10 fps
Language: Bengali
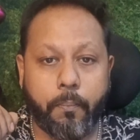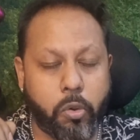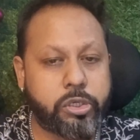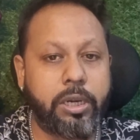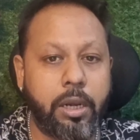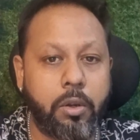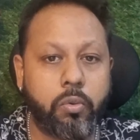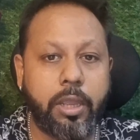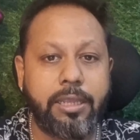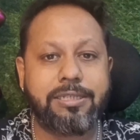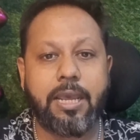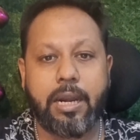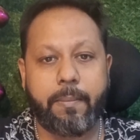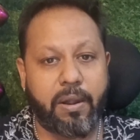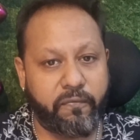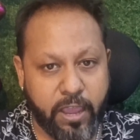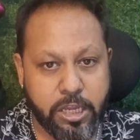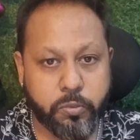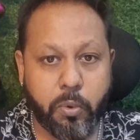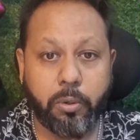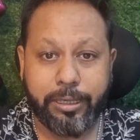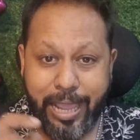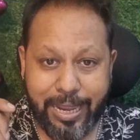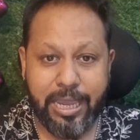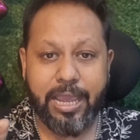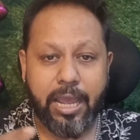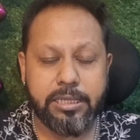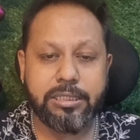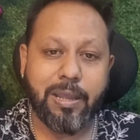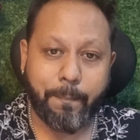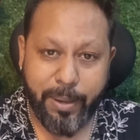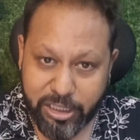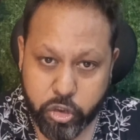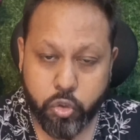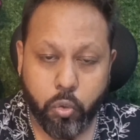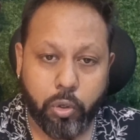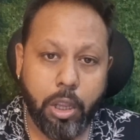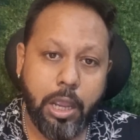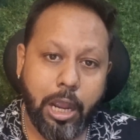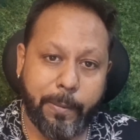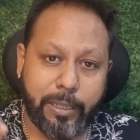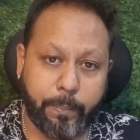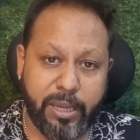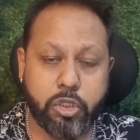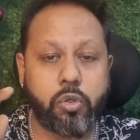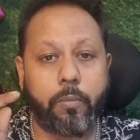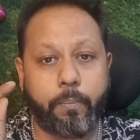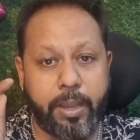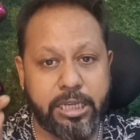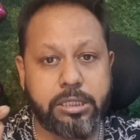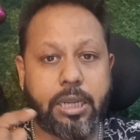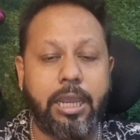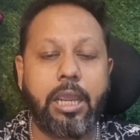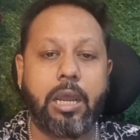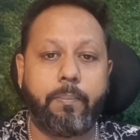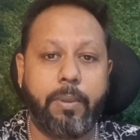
পোস্টেড ইন টু দ্য ইনস্টাগ্রাম অ্যান্ড ফেসবুক ট্যাগিং আস দ্য পেজ স্টোর আমাদের পেজ স্টোর পেজটাকে আর